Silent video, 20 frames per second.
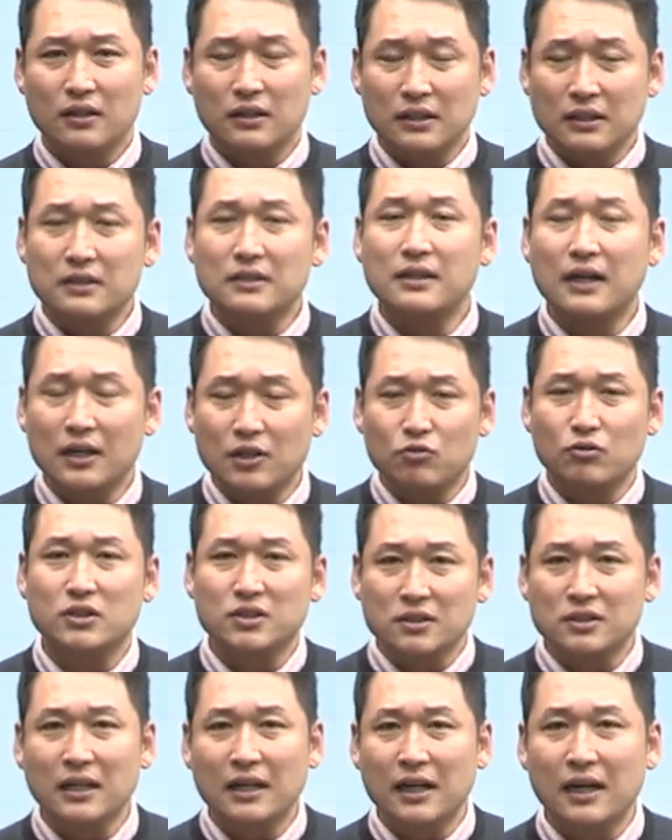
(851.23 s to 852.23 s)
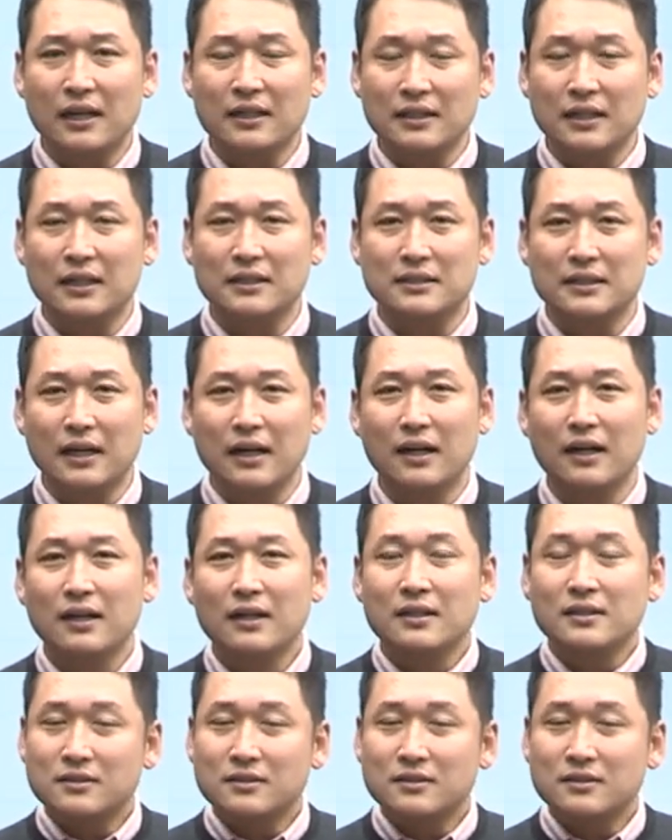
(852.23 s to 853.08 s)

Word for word: 일을 하기 위해서 살아가는 게 아니라